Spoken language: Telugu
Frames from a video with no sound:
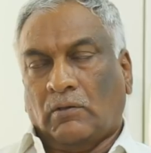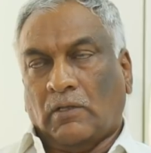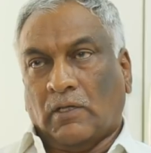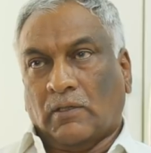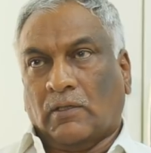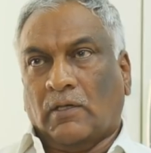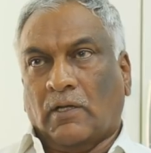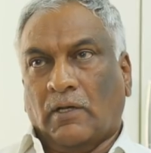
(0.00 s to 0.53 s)

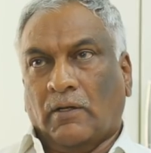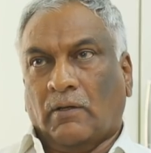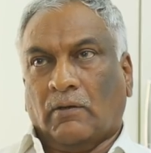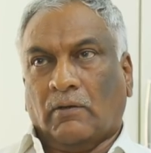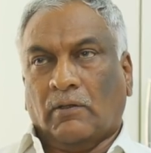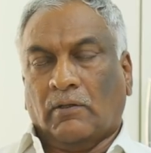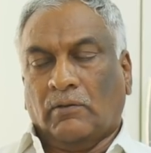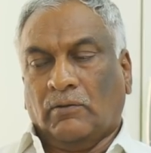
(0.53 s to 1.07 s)

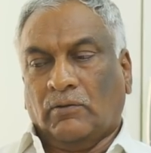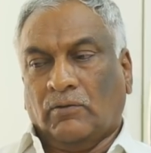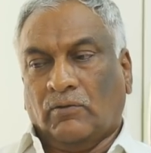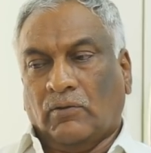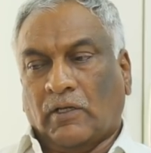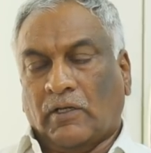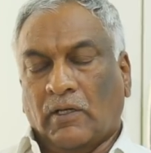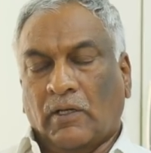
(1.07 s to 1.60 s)
దాసనారాయణరావు గారు
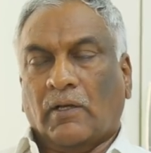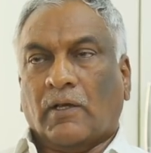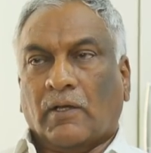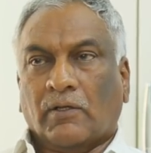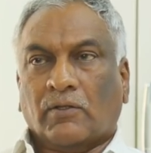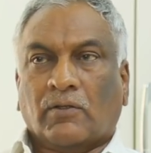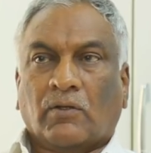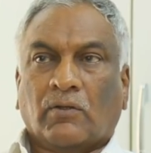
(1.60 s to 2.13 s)
అక్కినే
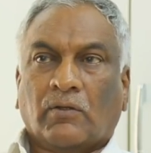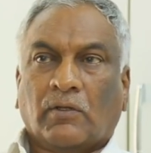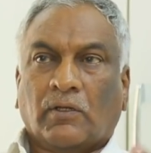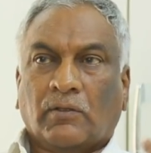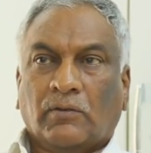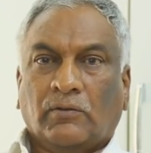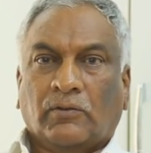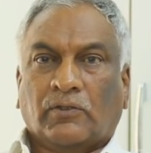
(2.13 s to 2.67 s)
నాగేశ్వరరావు
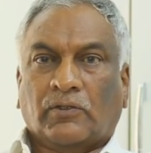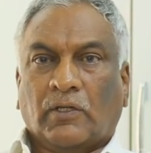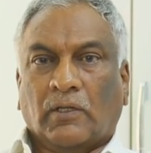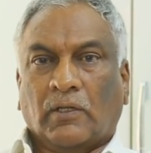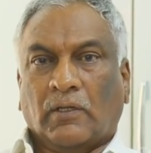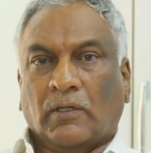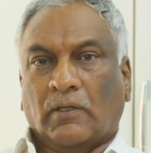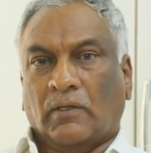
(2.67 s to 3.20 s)
గారు
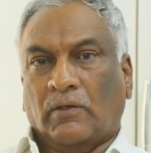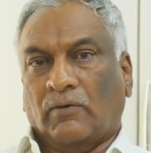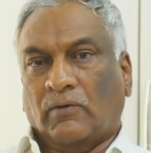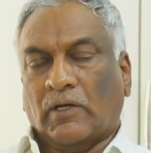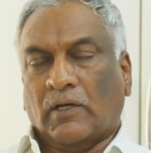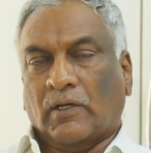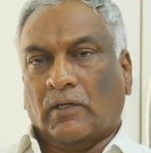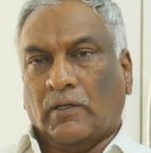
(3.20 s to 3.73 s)
అసలు
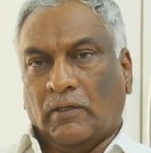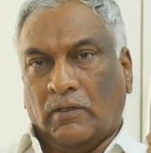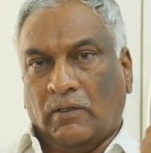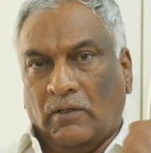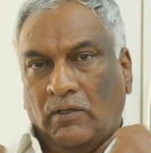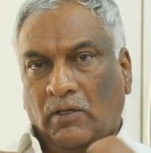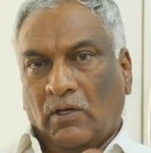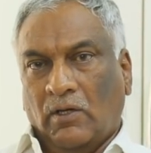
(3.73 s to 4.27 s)
వాళ్ళని
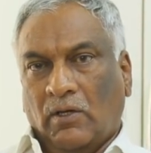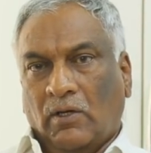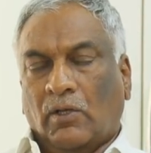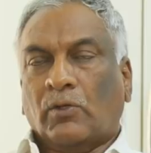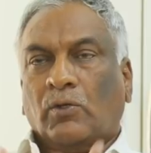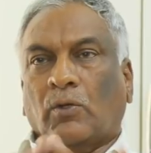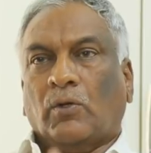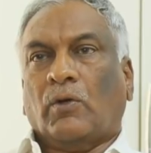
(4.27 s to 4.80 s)

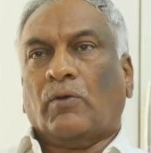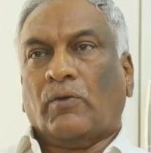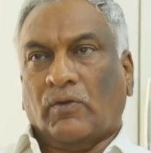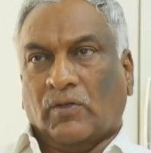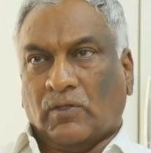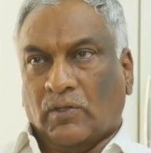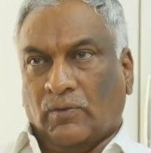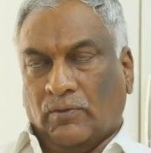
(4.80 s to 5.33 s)
ఎంతో
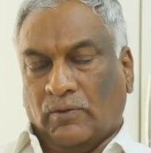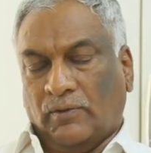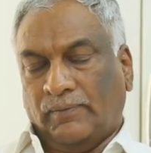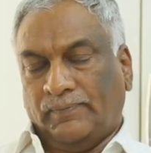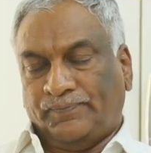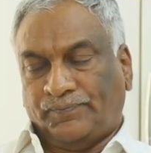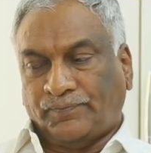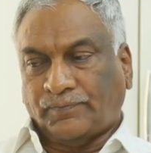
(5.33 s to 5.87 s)
గౌరవిస్తూ ఉంటాం
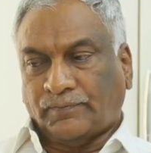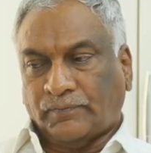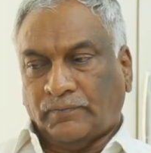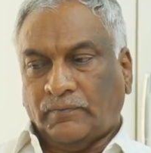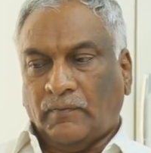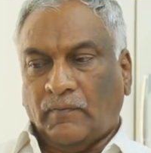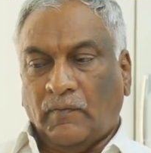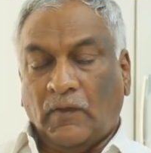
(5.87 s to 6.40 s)

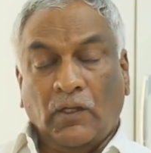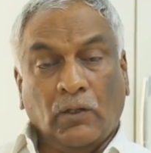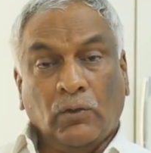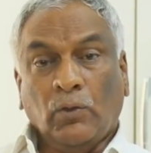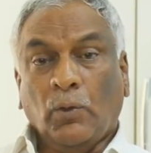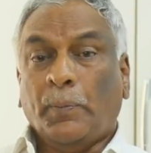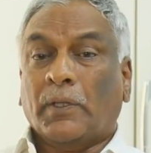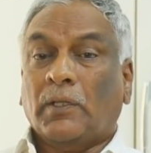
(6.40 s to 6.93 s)

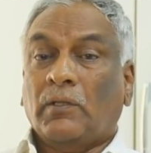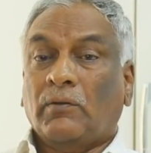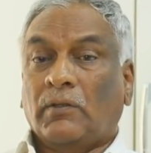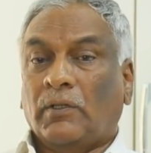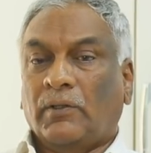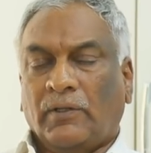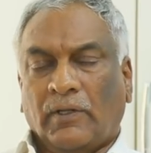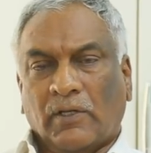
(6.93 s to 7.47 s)
ఎంతో
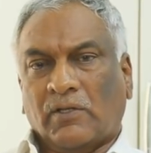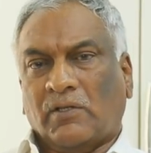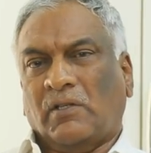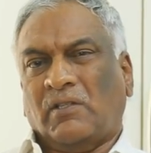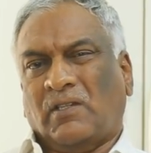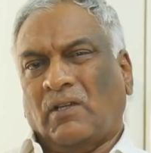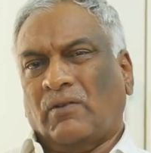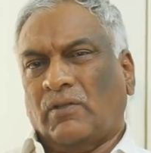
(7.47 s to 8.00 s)
పెద్దవాళ్ళు
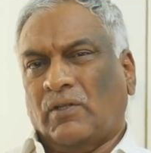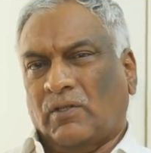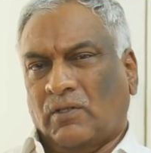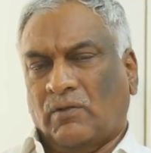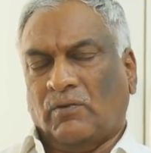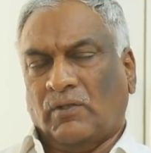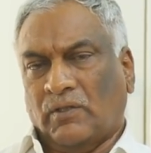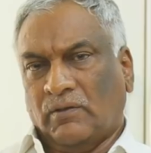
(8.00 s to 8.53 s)
ఇండస్ట్రీకి సేవ
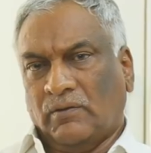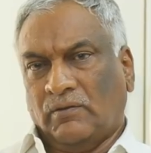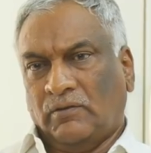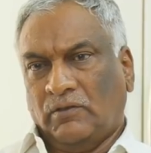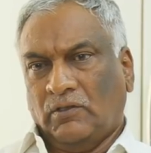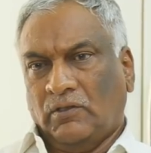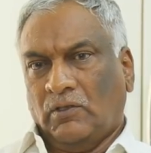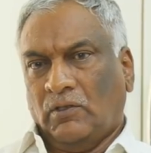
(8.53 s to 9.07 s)
చేసిన వాళ్ళు
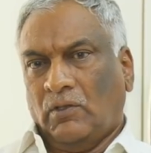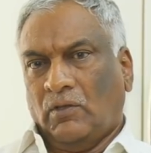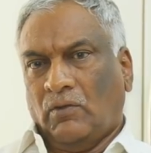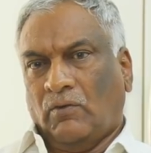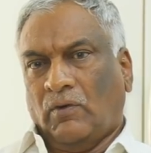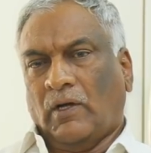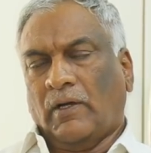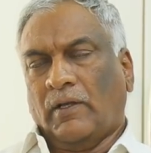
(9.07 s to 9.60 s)

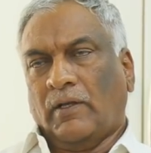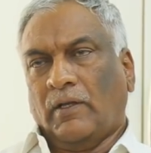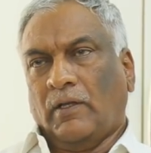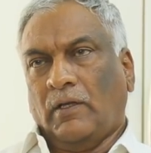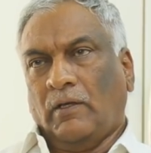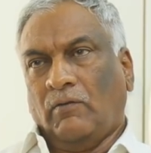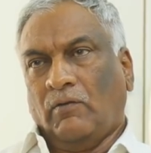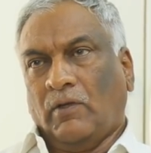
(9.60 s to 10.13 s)
వాళ్ళని
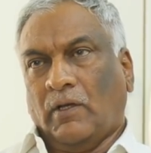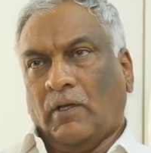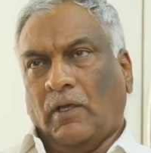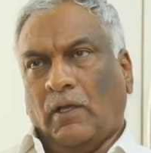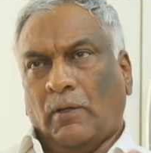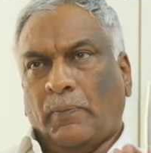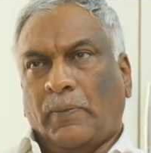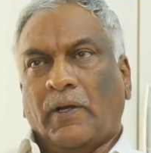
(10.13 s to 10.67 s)

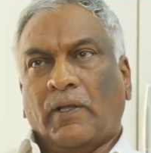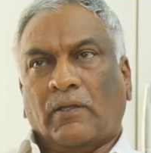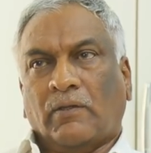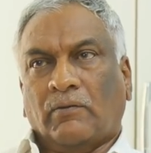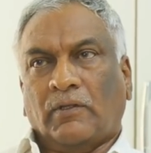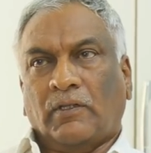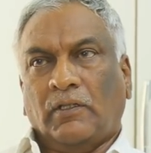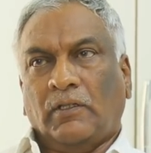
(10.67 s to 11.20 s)
విగ్రహాలు
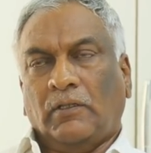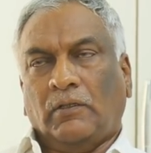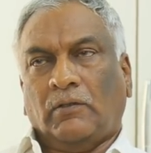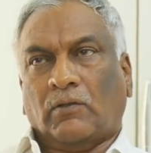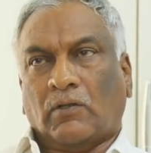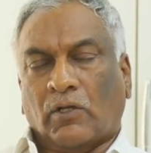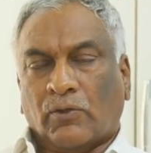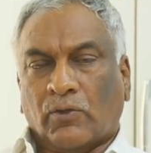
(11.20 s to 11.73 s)
పెడతాం అనేది
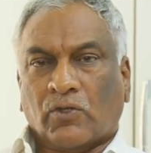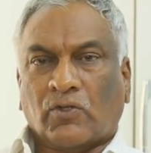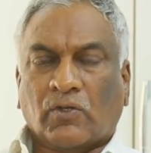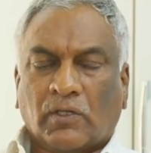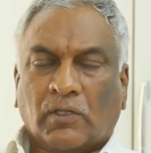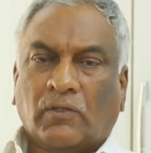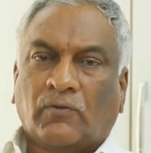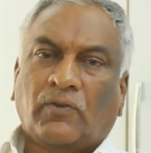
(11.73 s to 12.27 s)
ఒక అదృష్టం
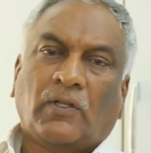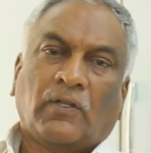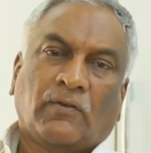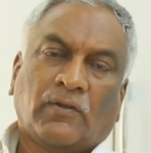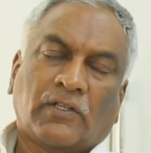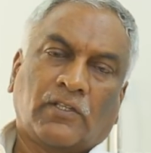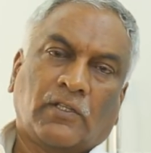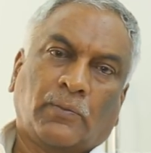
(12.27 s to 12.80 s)
కింద ఫీల్
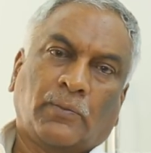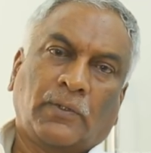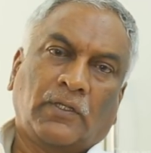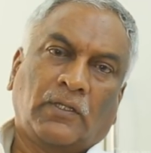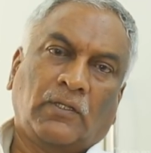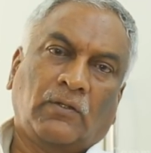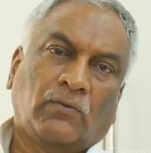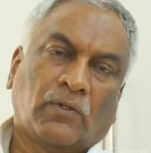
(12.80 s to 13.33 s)
అవ్వాల్సింది
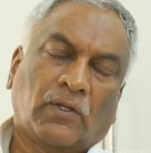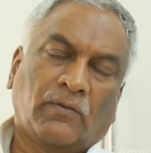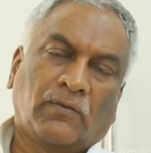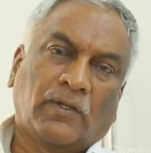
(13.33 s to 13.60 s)
పోయి ఉన్న